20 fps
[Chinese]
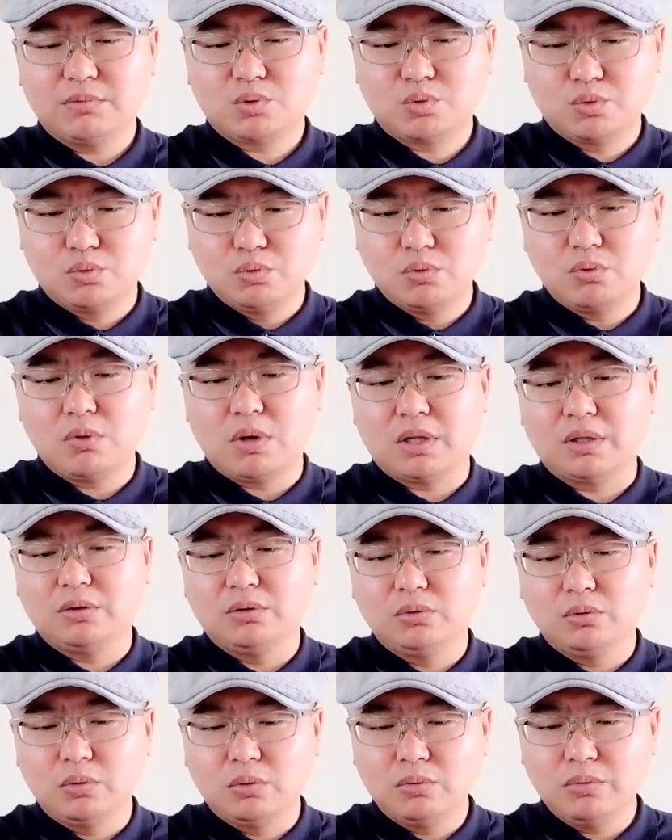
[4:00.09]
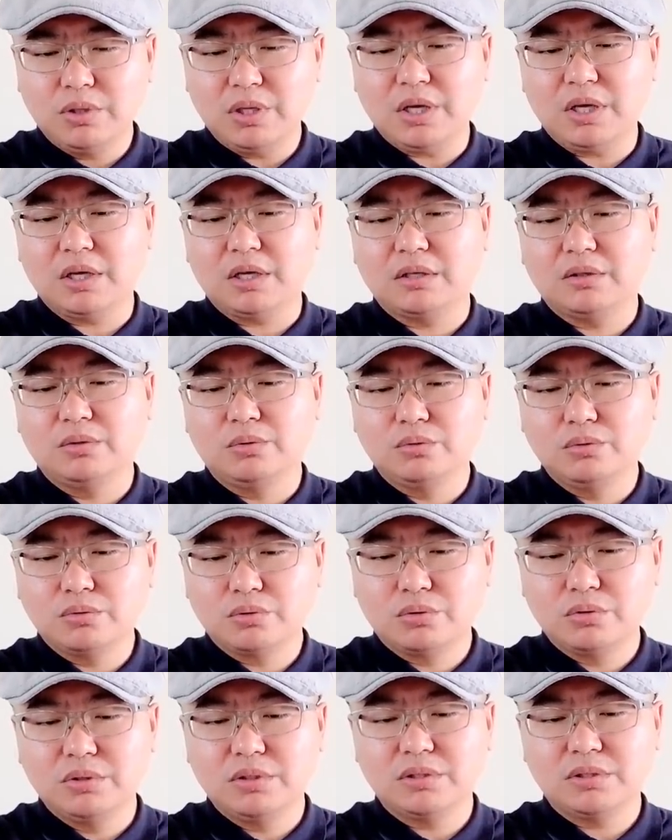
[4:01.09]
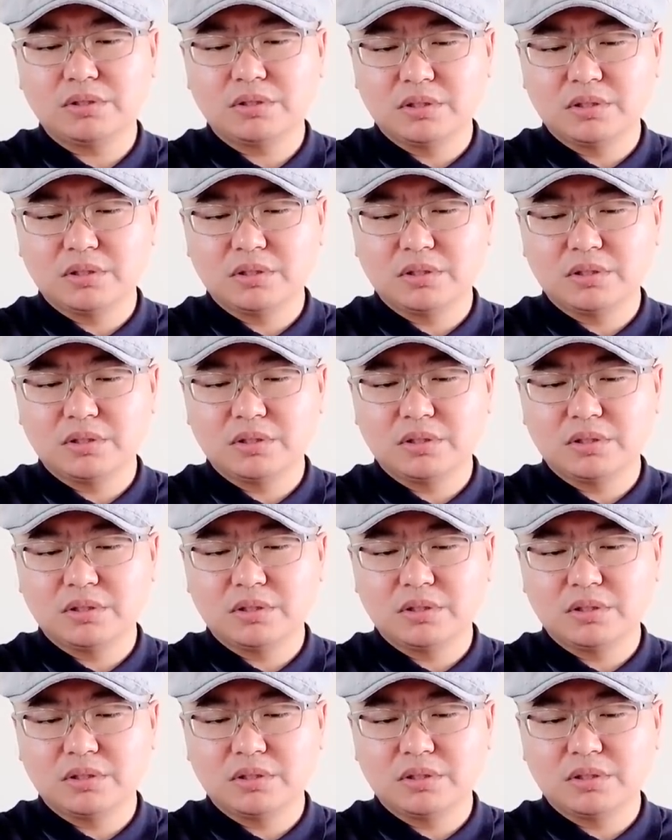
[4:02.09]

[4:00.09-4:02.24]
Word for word: 主管农业农村、